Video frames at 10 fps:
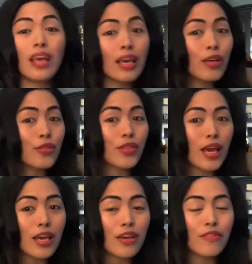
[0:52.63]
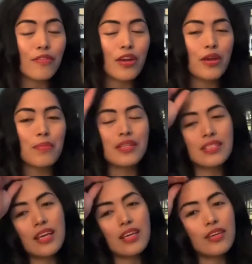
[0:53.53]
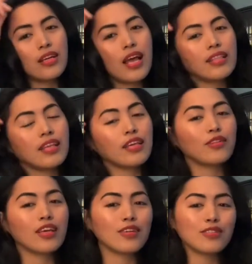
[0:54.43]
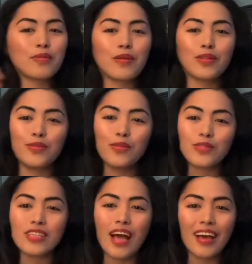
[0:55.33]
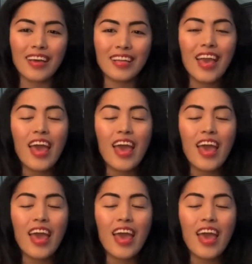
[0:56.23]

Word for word: thank you, thank you very much sa inyong lahat. Thank you, thank you sa pagtulong sa akin.